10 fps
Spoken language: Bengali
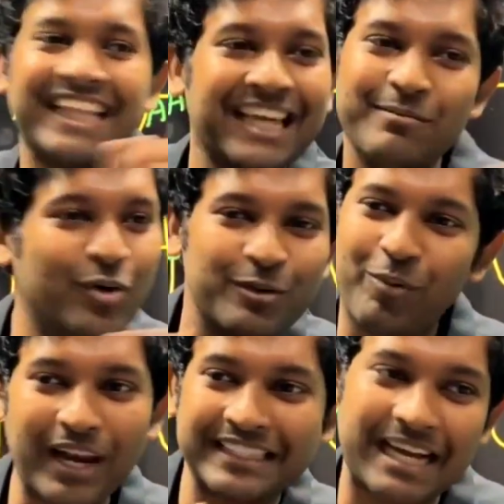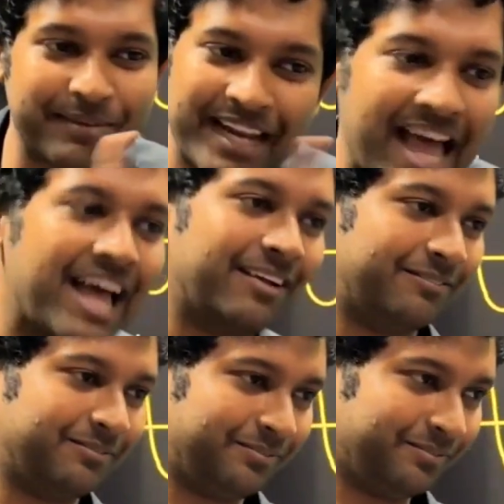যাকে তাকে মুখ বলা যাবে না
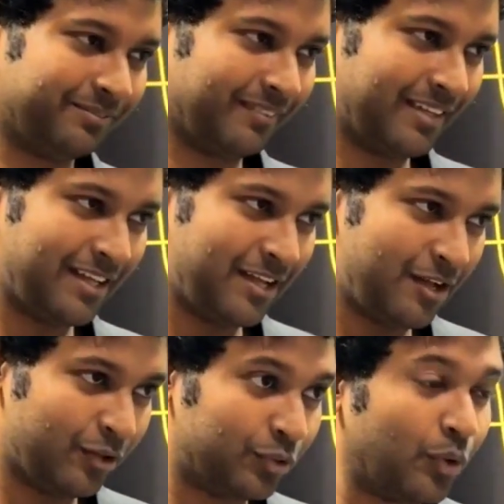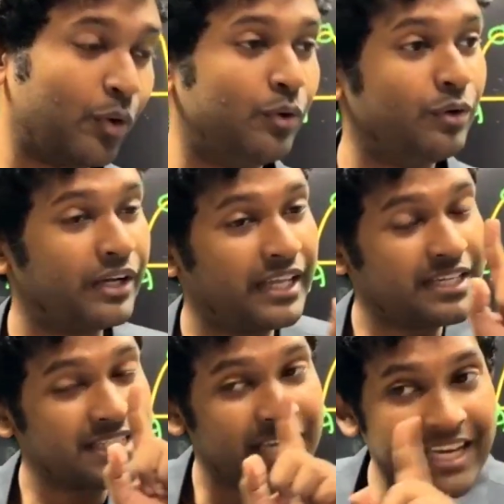
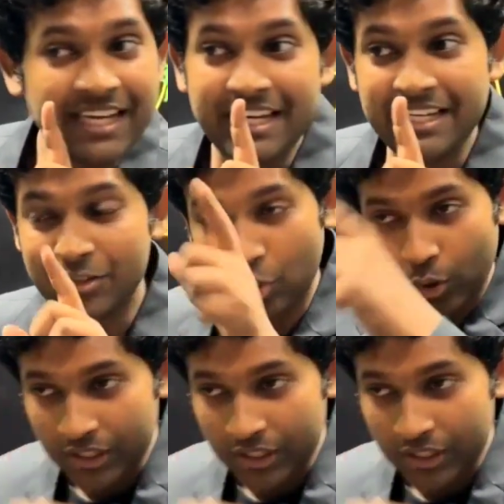তরঙ্গের সেই